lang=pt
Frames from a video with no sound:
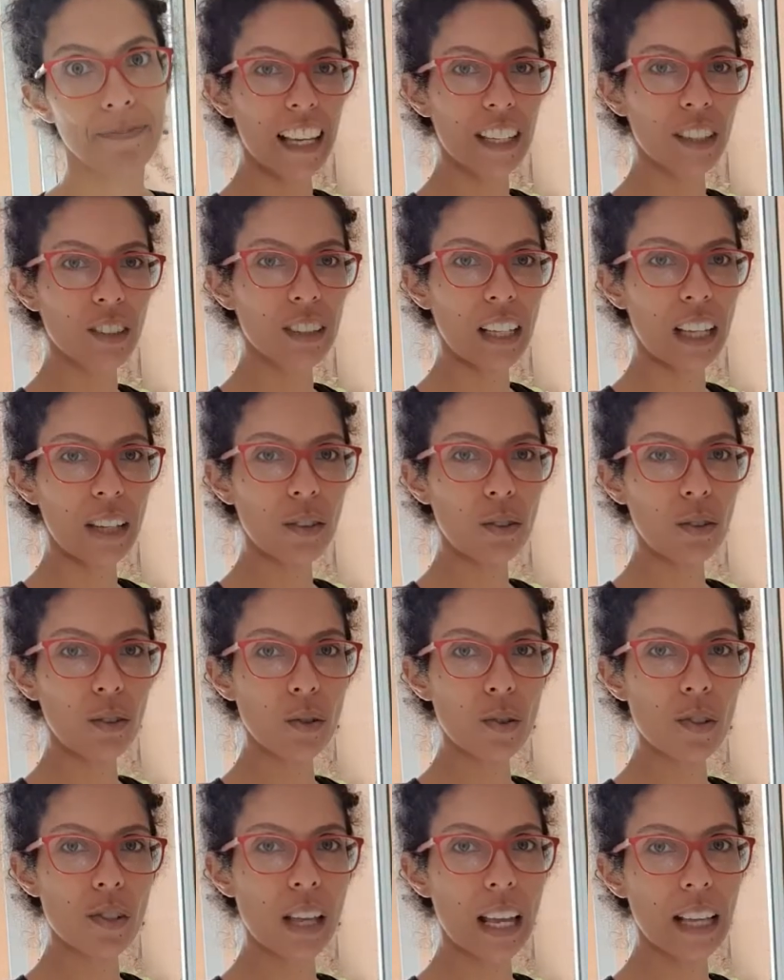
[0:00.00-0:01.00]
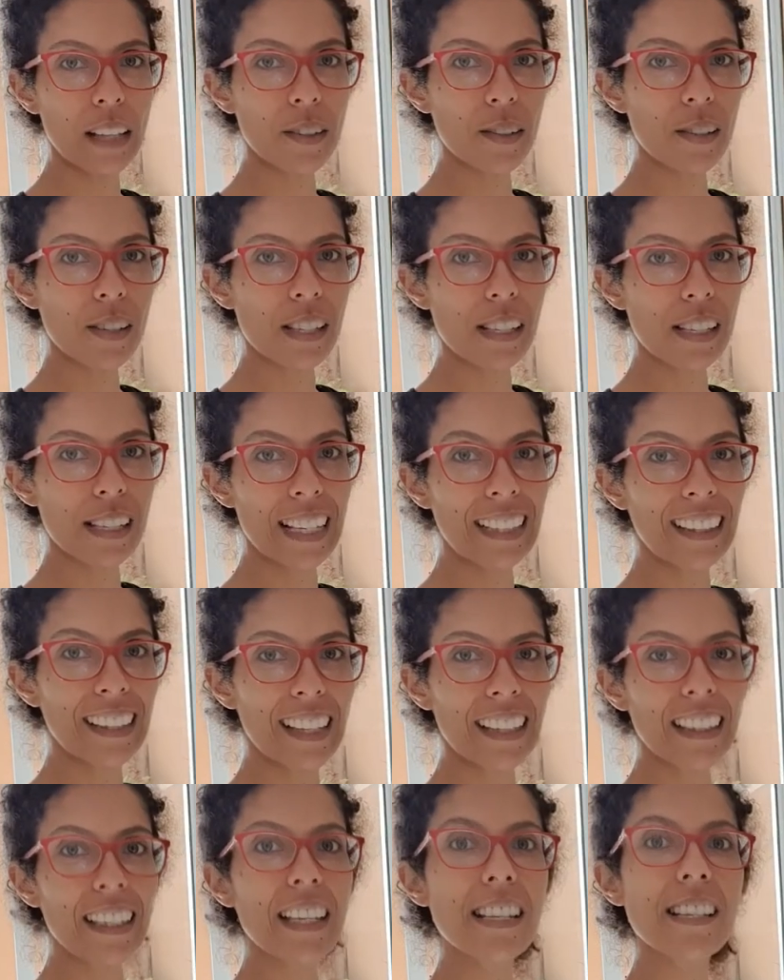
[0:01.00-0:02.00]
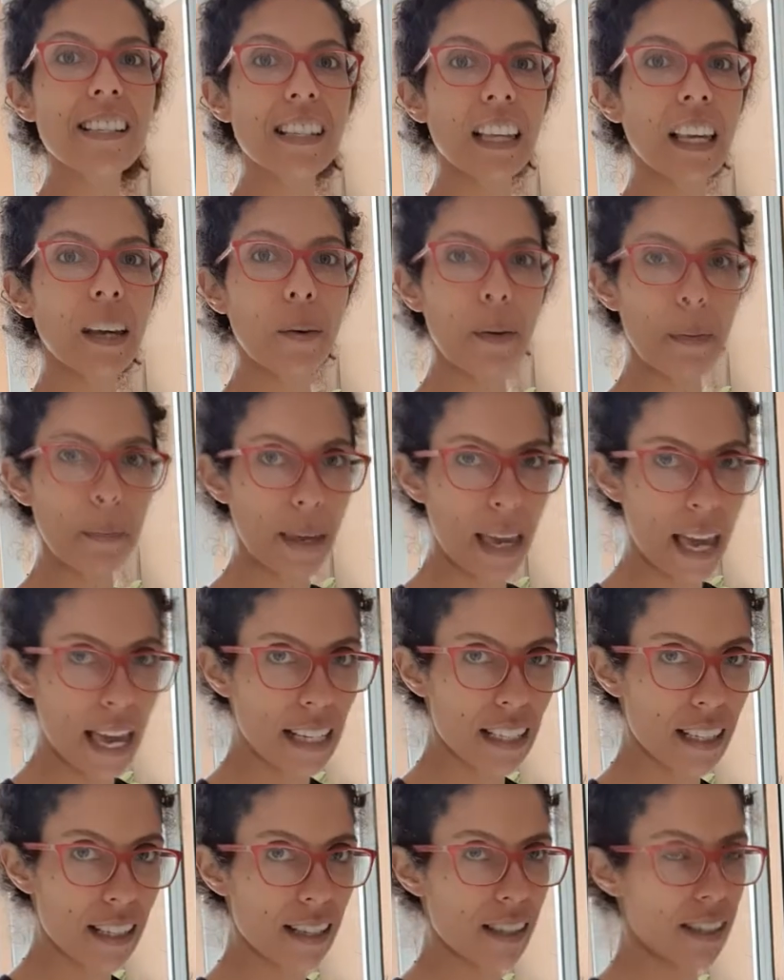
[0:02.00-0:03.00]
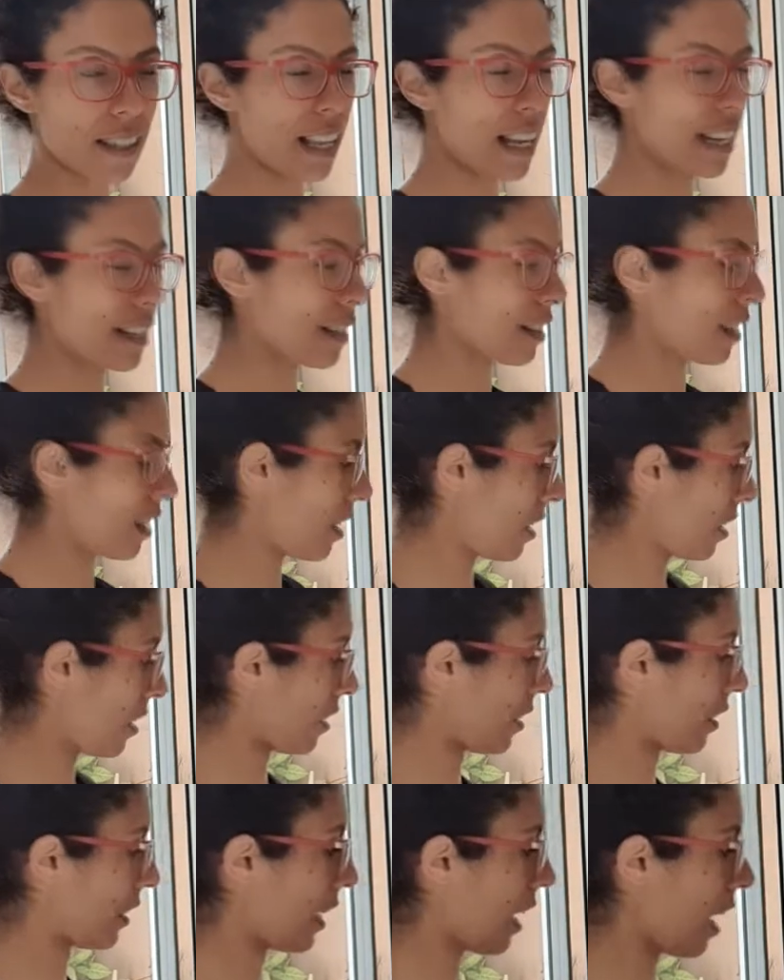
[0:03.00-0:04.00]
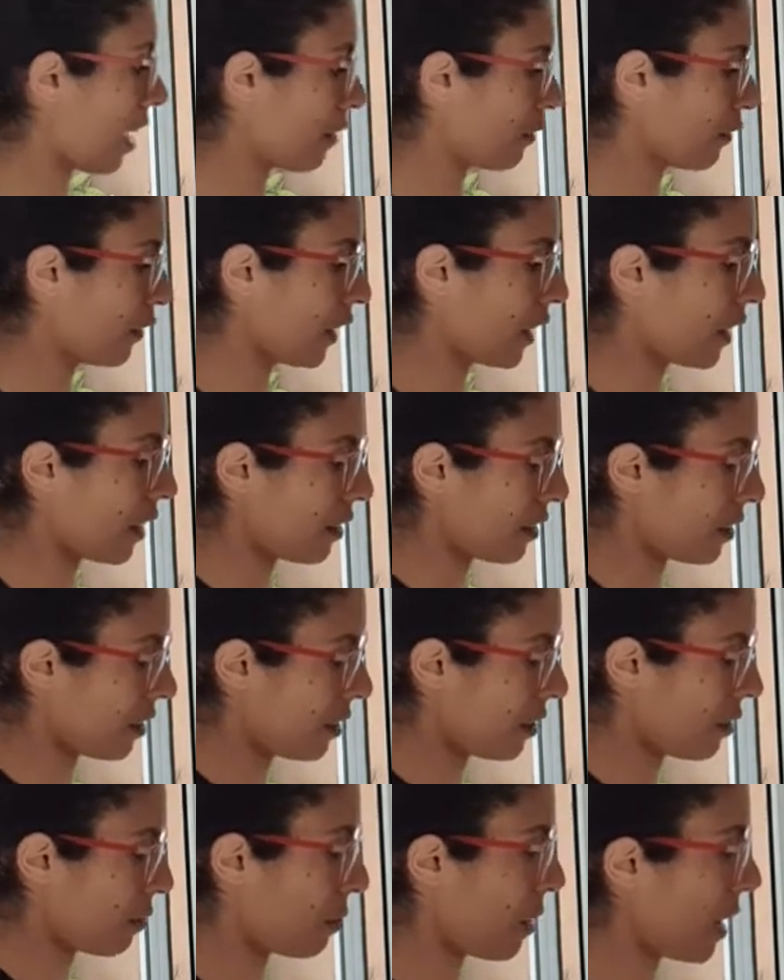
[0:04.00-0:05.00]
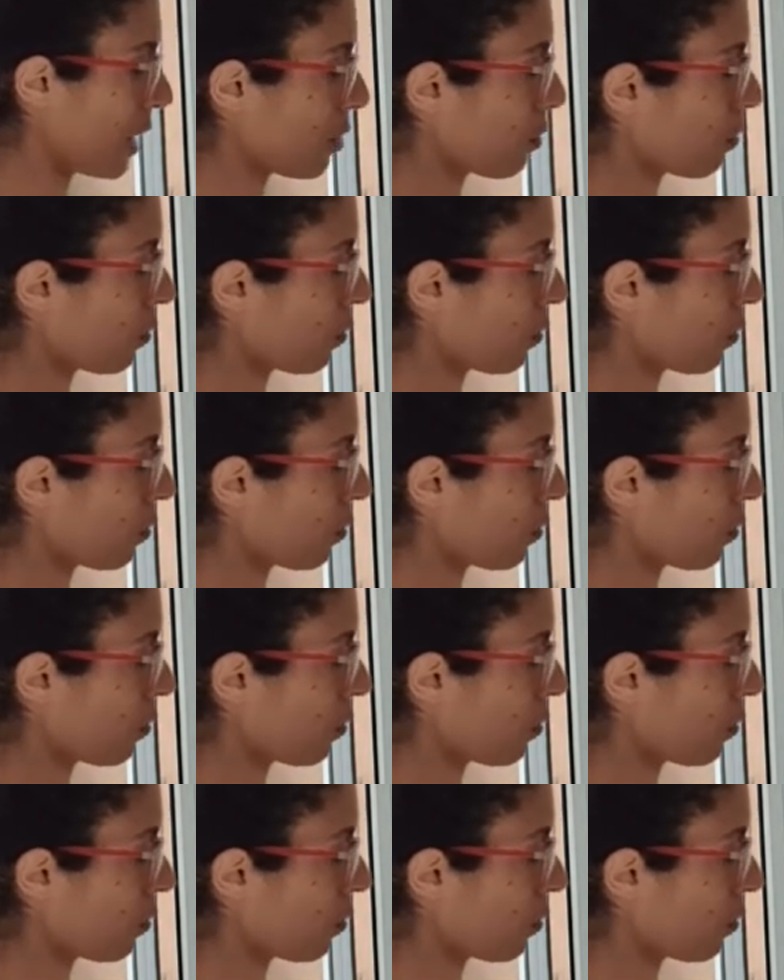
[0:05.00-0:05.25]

Eu tenho 275 ml nessa garrafinha. Mais um